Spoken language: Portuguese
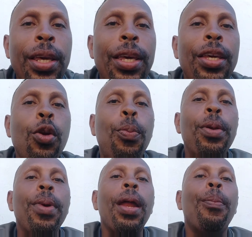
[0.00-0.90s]
e que o
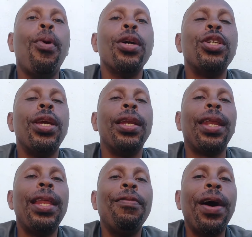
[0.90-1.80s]
primeiro aporte que
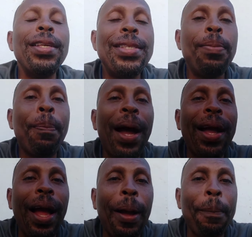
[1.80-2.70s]
entrar ele vai se
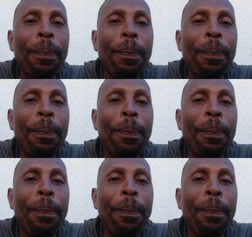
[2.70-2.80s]
pagar.